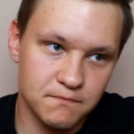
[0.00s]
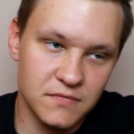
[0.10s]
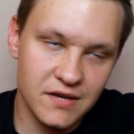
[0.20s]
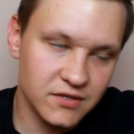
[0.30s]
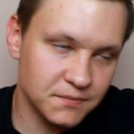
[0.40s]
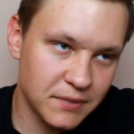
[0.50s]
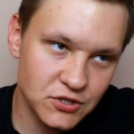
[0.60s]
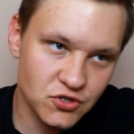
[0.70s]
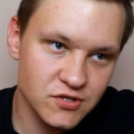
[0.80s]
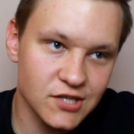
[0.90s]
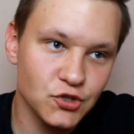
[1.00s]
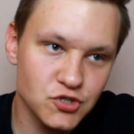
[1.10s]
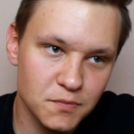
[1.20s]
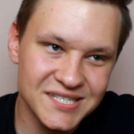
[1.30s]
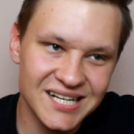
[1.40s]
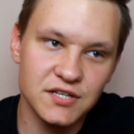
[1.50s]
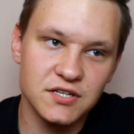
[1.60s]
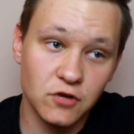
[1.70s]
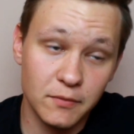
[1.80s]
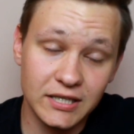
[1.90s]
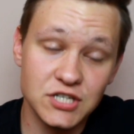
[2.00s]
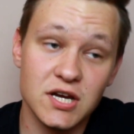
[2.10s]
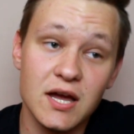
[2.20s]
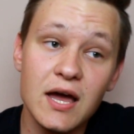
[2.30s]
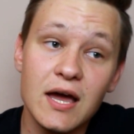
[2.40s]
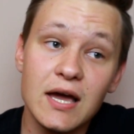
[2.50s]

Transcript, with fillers: nawet patrząc na to, co pisaliście w komentarzach